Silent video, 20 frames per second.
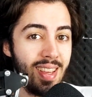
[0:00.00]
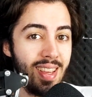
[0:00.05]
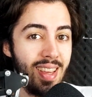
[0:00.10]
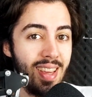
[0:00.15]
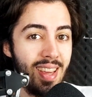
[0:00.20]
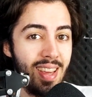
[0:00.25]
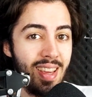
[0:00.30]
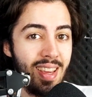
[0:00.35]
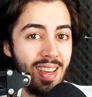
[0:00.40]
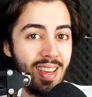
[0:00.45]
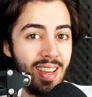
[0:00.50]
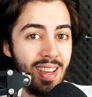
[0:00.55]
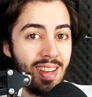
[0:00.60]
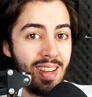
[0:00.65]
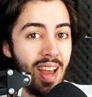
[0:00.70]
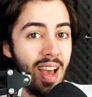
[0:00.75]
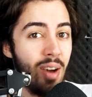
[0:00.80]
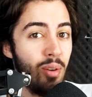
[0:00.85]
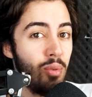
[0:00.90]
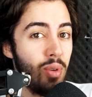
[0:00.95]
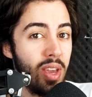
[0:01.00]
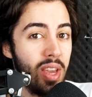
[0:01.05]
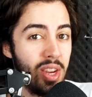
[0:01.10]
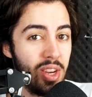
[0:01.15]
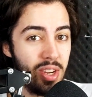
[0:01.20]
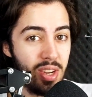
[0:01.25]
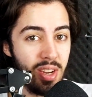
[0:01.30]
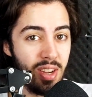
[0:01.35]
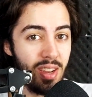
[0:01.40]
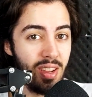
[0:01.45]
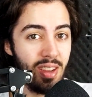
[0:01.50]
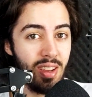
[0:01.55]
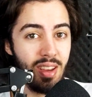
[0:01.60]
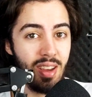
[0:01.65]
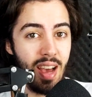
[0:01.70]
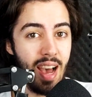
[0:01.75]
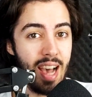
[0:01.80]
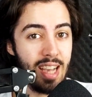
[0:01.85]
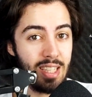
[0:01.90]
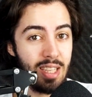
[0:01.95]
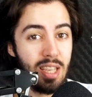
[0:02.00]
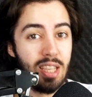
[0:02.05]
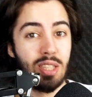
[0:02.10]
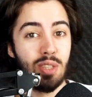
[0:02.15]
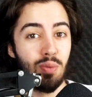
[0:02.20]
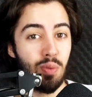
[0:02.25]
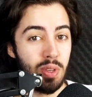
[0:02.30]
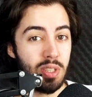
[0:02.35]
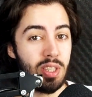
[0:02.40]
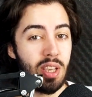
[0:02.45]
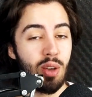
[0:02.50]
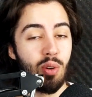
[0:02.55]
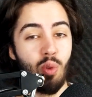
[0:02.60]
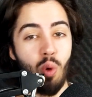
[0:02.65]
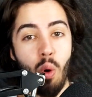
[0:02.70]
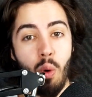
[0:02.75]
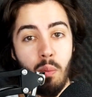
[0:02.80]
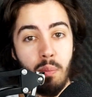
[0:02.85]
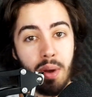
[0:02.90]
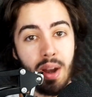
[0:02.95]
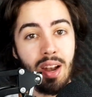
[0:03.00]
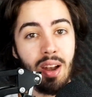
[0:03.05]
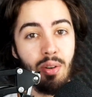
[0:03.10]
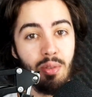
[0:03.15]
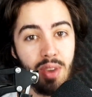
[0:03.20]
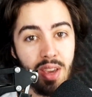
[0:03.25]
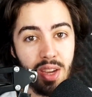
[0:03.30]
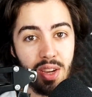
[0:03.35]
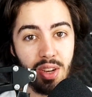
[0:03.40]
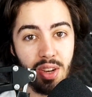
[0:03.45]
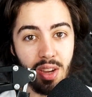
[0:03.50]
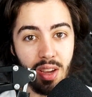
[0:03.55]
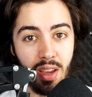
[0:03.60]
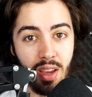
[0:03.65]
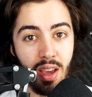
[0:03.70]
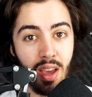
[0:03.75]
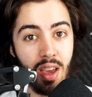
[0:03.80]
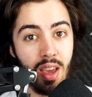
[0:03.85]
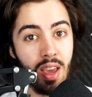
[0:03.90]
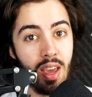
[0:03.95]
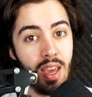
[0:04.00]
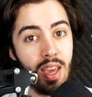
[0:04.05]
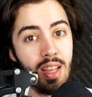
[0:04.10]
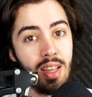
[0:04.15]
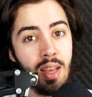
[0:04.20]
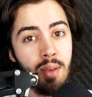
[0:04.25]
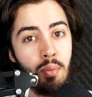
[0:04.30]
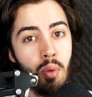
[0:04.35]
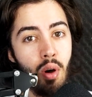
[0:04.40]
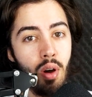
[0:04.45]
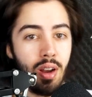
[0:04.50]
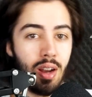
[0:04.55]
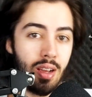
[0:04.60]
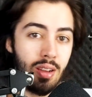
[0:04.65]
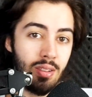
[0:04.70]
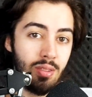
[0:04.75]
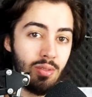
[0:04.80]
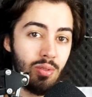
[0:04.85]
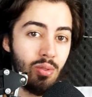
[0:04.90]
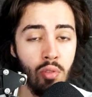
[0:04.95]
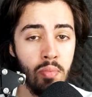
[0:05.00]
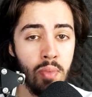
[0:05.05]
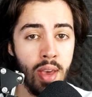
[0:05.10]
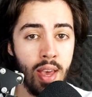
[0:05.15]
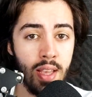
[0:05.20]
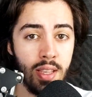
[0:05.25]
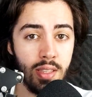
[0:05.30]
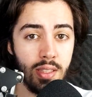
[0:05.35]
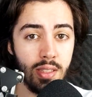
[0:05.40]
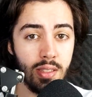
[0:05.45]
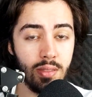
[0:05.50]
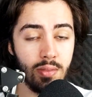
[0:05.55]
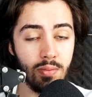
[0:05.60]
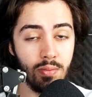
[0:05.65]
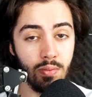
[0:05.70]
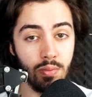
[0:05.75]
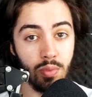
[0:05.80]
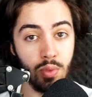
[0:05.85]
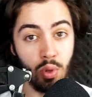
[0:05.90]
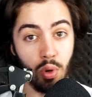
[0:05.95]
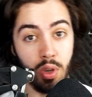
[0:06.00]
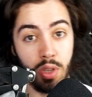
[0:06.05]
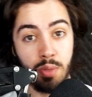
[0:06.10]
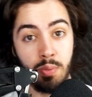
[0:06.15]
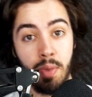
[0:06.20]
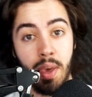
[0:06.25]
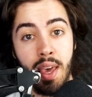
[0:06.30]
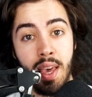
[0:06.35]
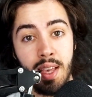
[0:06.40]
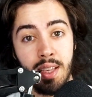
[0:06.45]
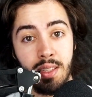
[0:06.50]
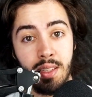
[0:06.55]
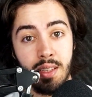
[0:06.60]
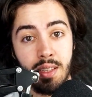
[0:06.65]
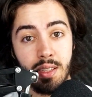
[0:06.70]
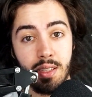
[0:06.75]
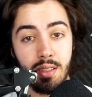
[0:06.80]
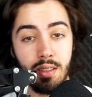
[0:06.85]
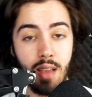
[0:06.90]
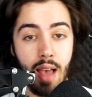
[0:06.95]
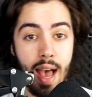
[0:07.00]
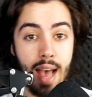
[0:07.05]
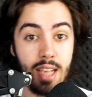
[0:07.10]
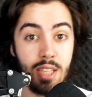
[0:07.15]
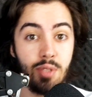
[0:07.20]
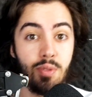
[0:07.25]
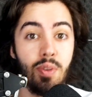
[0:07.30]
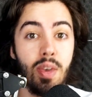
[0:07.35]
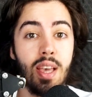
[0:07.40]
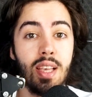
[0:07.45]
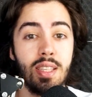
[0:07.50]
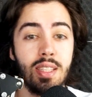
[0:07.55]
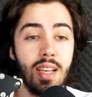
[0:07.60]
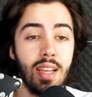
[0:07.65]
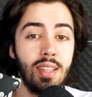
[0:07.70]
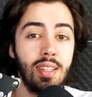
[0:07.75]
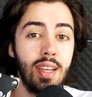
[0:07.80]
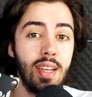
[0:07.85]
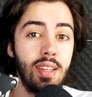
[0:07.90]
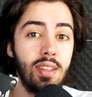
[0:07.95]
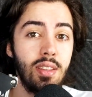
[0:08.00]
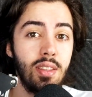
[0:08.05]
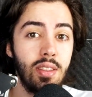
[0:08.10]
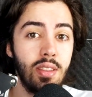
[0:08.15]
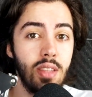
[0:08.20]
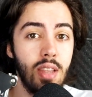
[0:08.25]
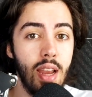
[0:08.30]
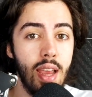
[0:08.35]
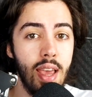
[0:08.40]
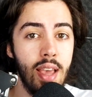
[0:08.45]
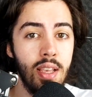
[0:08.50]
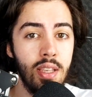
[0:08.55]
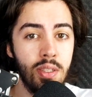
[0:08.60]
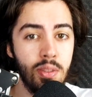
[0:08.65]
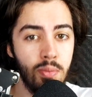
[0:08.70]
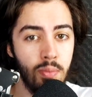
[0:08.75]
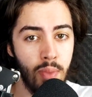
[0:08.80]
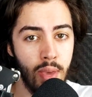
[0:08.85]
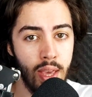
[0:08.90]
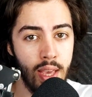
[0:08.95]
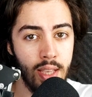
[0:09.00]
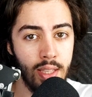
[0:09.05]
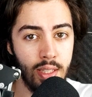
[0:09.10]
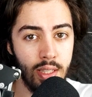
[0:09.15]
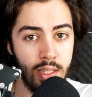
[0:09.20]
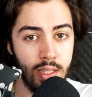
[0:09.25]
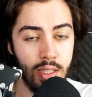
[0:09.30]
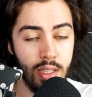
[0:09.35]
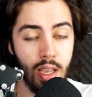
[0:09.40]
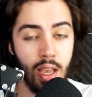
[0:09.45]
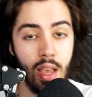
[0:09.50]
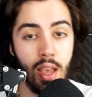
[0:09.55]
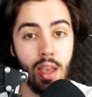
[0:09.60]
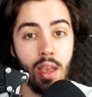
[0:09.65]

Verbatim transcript: E na Wish, às vezes você compra na Wish e demora um mês, dois meses, às vezes até três meses